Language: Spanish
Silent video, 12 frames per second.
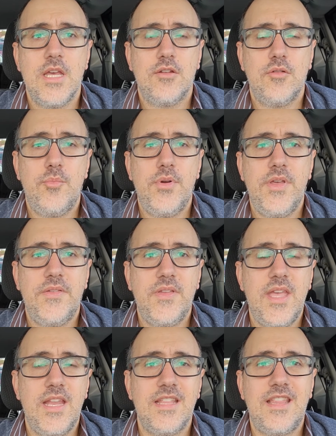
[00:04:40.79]
no puede
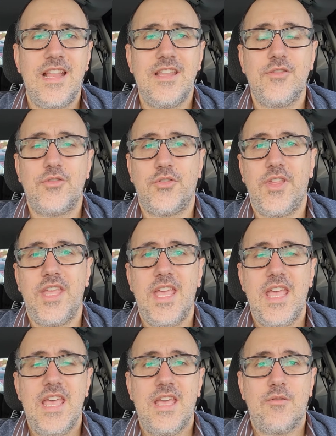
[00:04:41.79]
ser y tal. Y entonces,
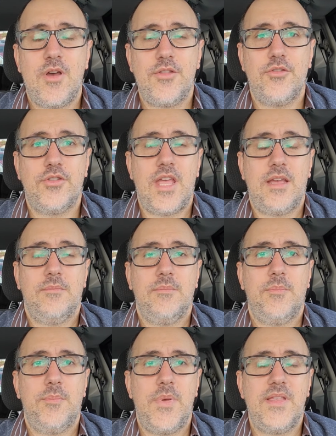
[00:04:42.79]
cuando
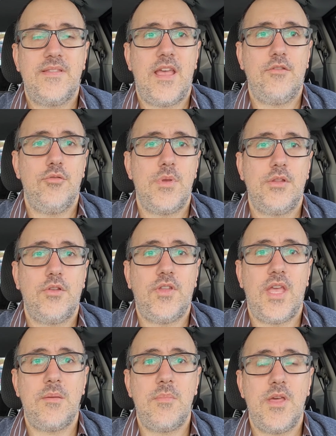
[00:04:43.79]
están pensando y
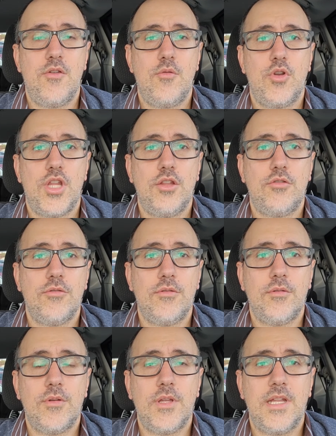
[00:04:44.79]
viéndose ahí medio
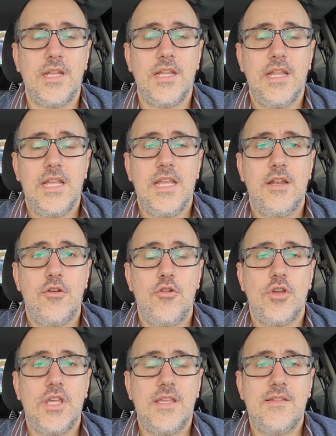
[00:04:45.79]
bonito el
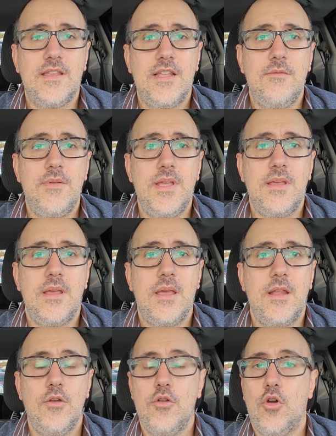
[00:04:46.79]
Loki y Sylvie,
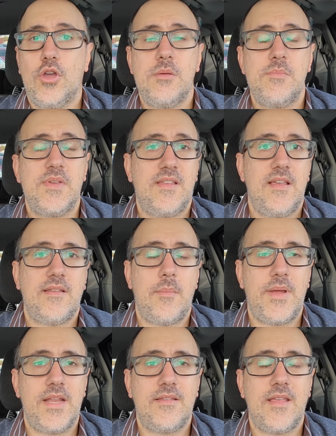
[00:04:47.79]
Loki empieza a
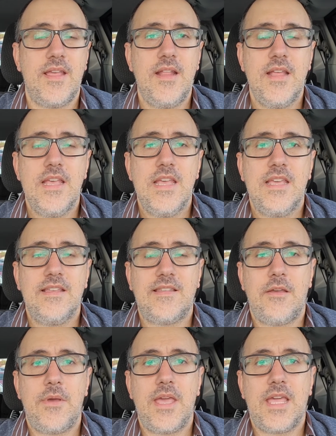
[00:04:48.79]
desaparecer y
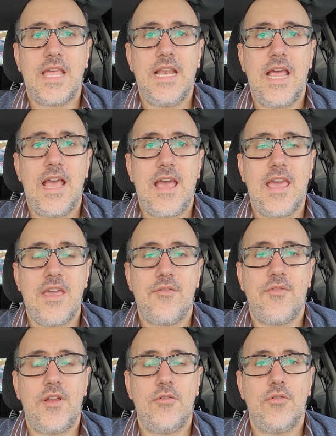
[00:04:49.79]
se ve que la
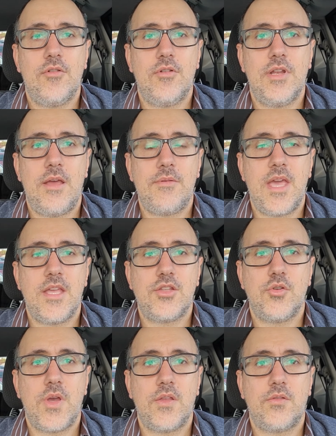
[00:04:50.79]
jefa lo, le había
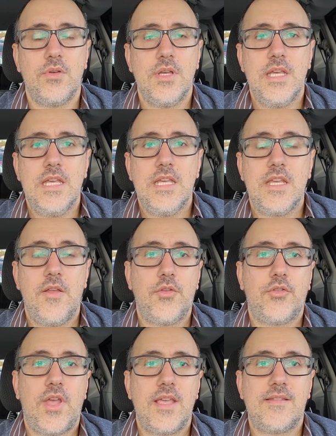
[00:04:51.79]
hecho eso. Y
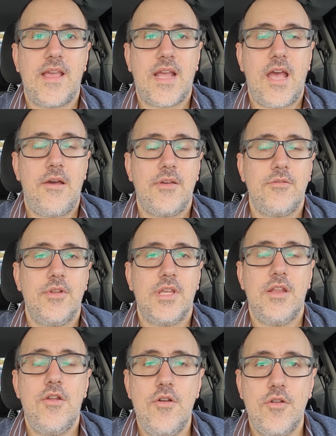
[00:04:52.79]
entonces ahí se acaba. Y uno
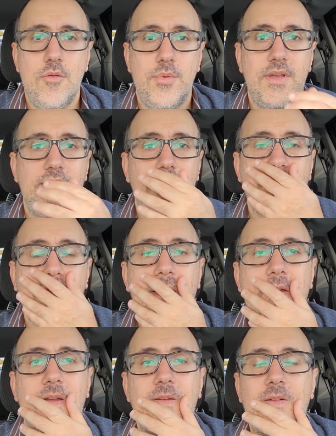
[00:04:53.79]
dice, no, no puede ser, se
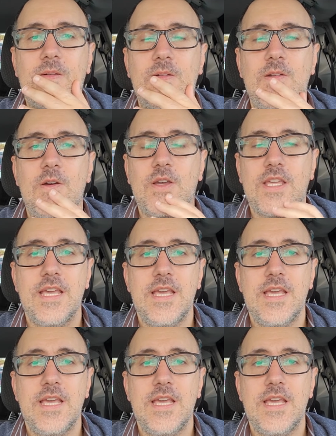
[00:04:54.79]
acabaron con Loki.